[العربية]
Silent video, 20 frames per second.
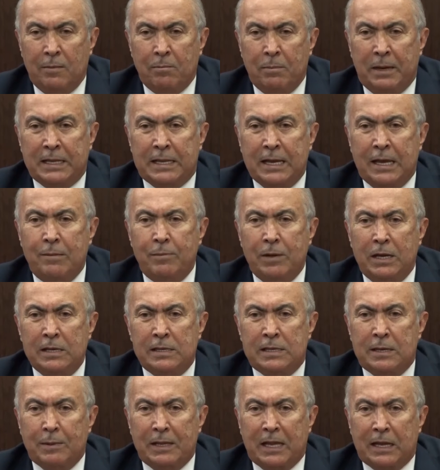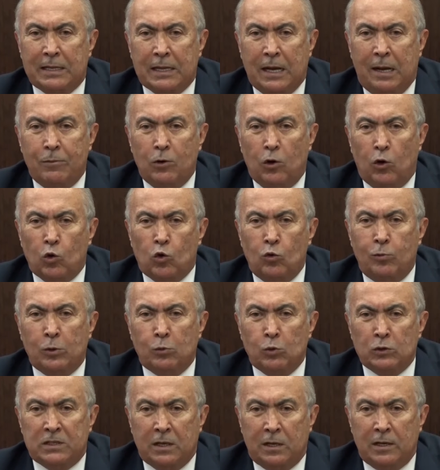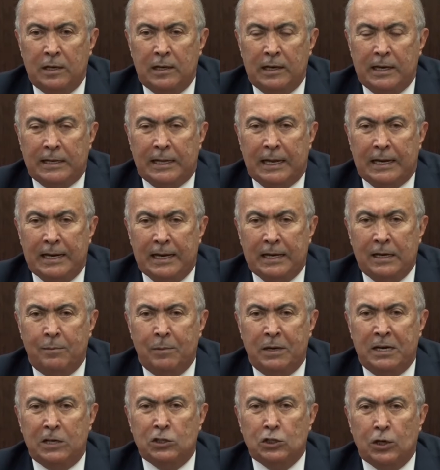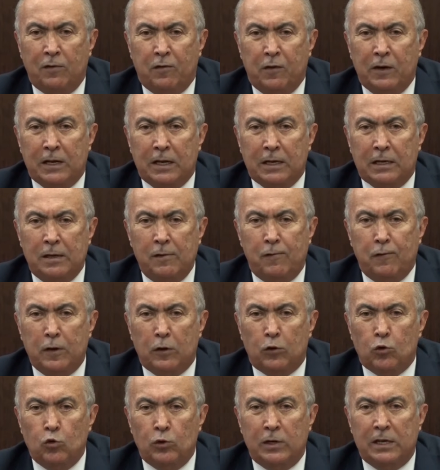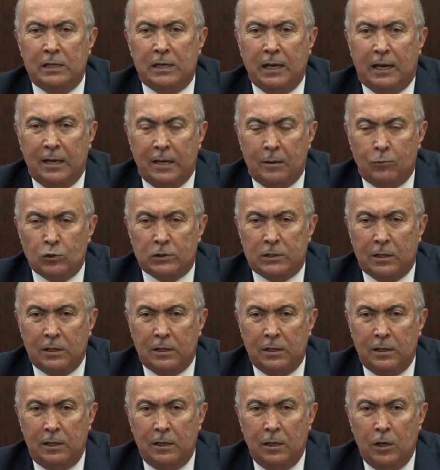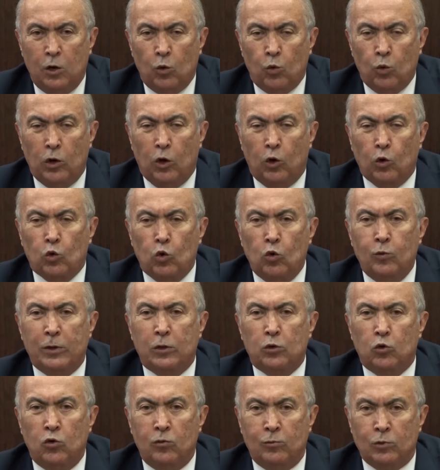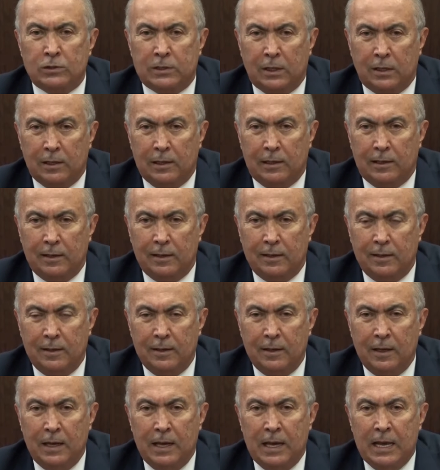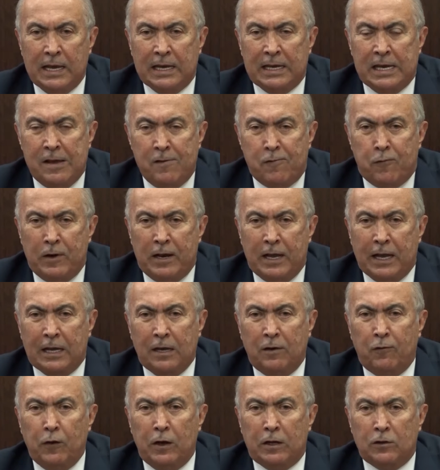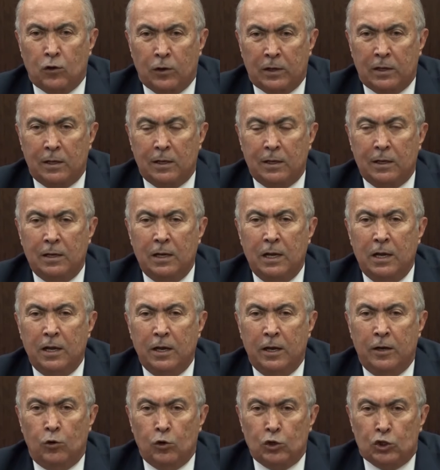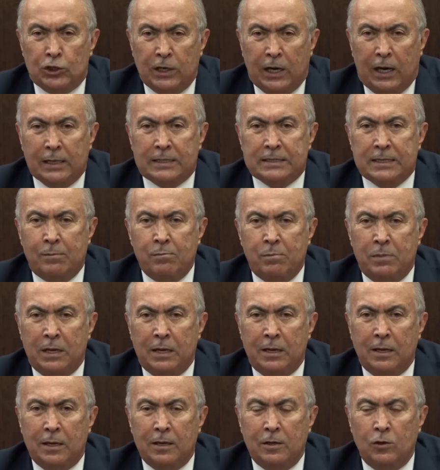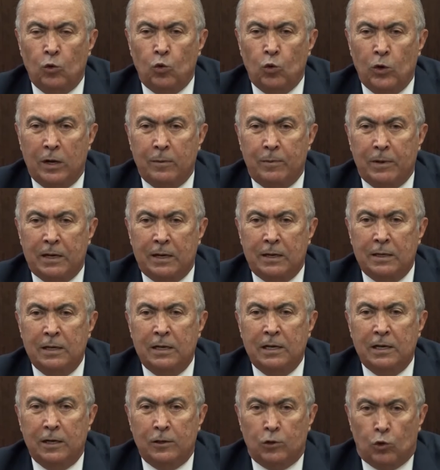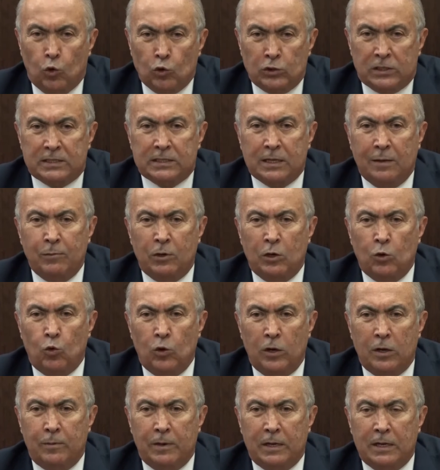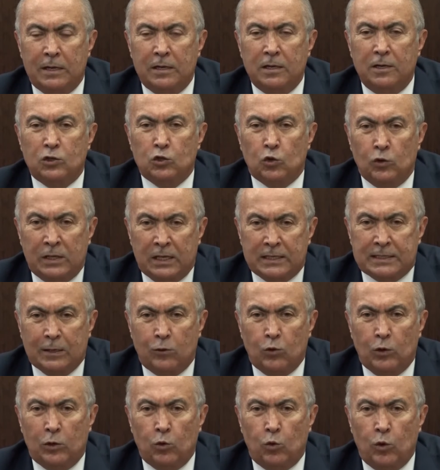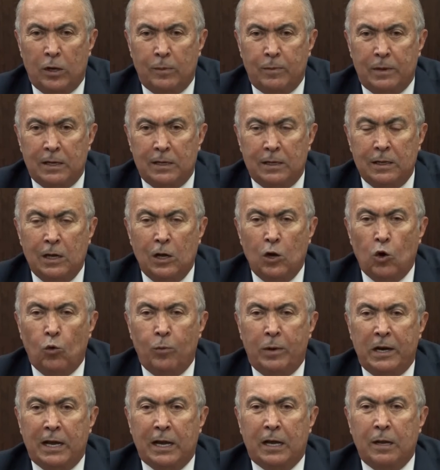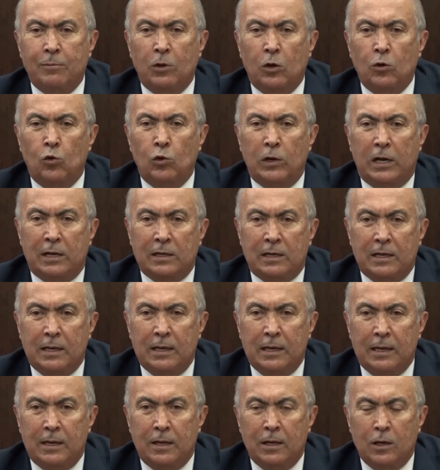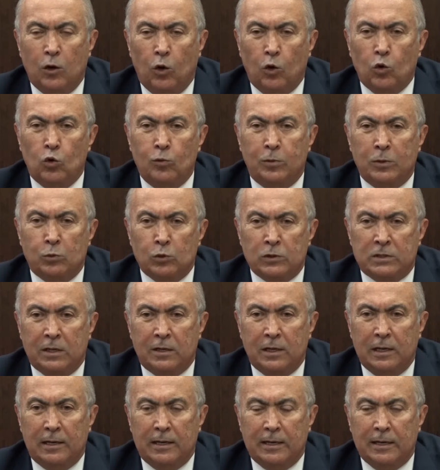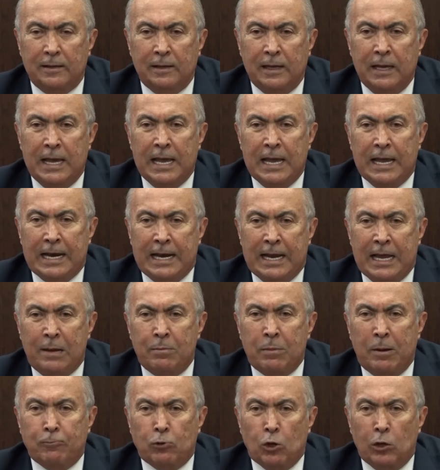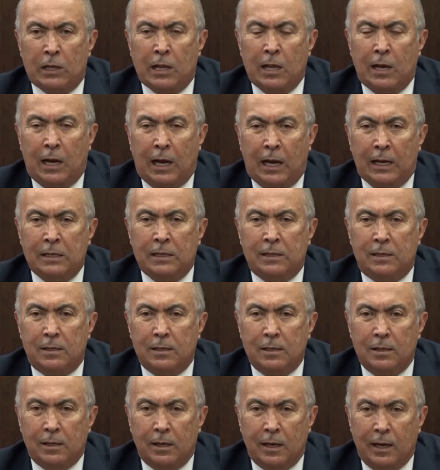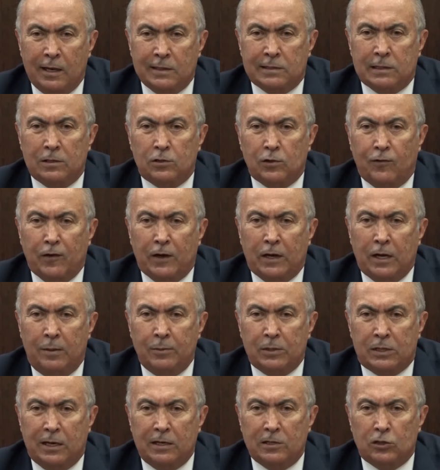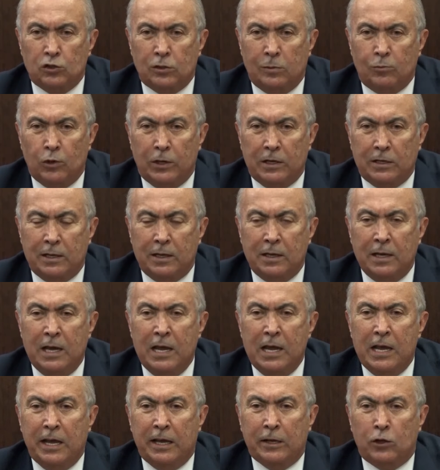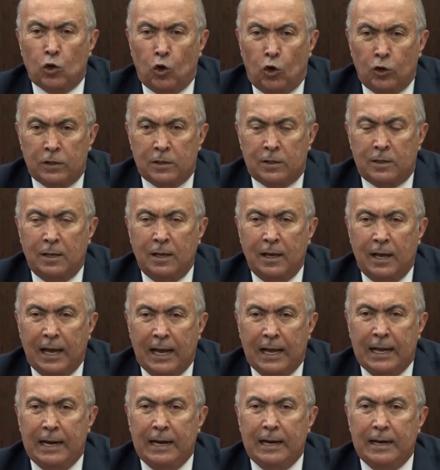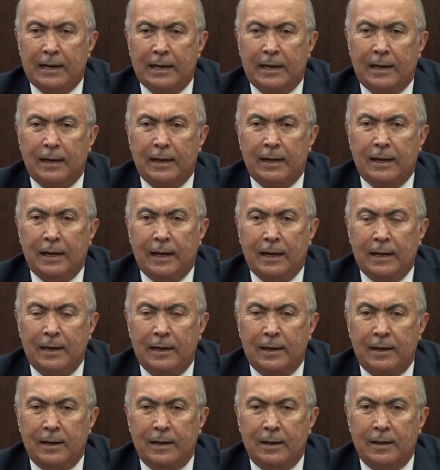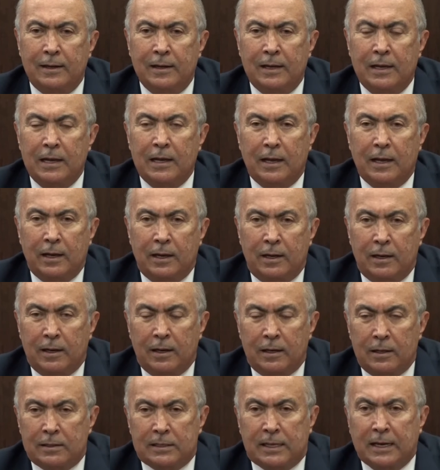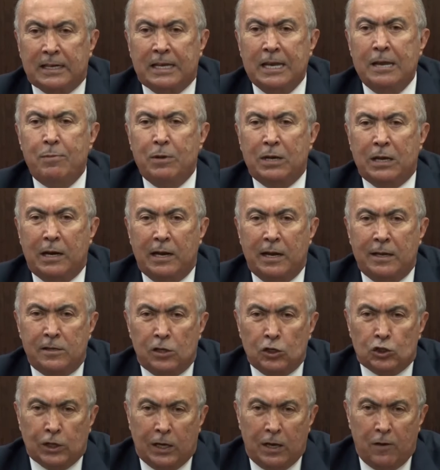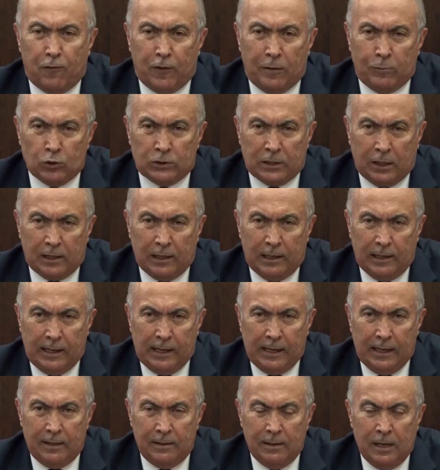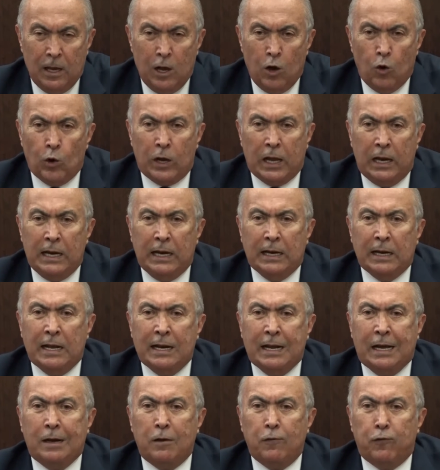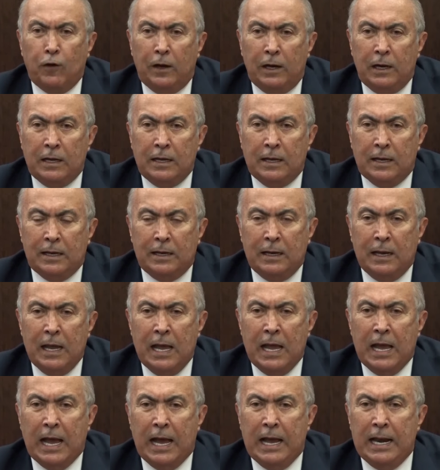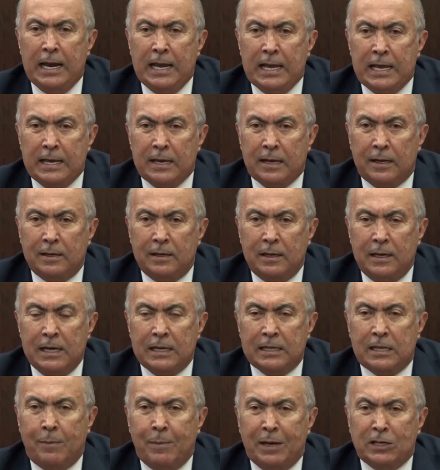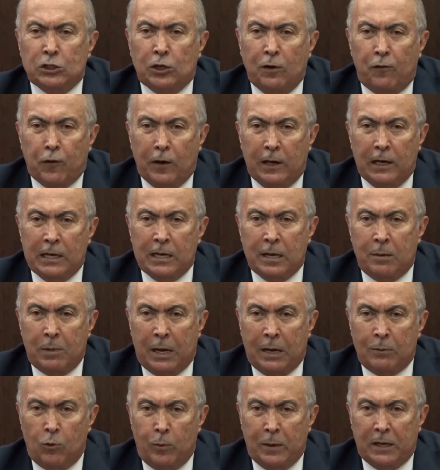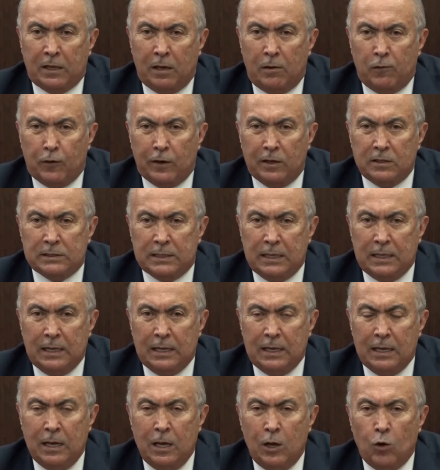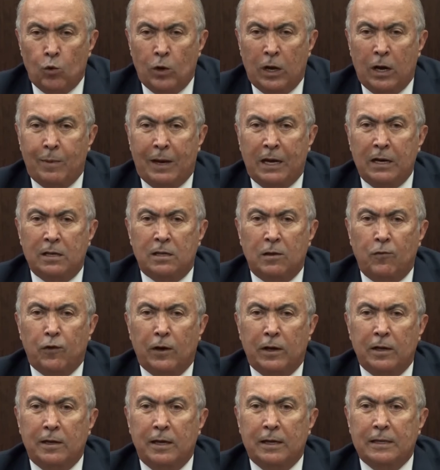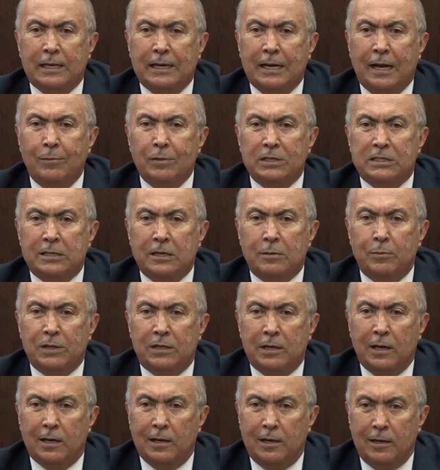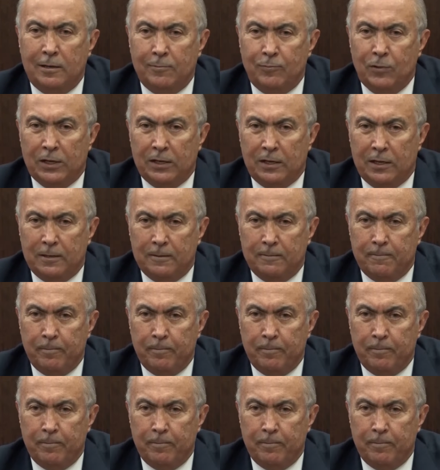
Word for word: ما دام انت بدك تعمل حكومه مستقلين لان يعني احنا منا شايفينها كيف تكون انت غير مستقل والحكومه تكون مستقله كيف في الاخر فيك ترضى انه الشيعه تسمي نوابها، الدروز تسمي نوابها، السنه تسوي نوابها، وبالاخر بدنا نقول هذه هي حكومه مستقلين. ليه ما بتطلع عند رئيس فخامه رئيس الجمهوريه إيه تحط هل هل التركيبه اللي انت شايفها مستقلين وخلينا نعرف فعليا هل هي تمشي فعليا مع المبادره الفرنسيه ولا مع الاتفاقيات اللي عم تصير بالداخل اللبناني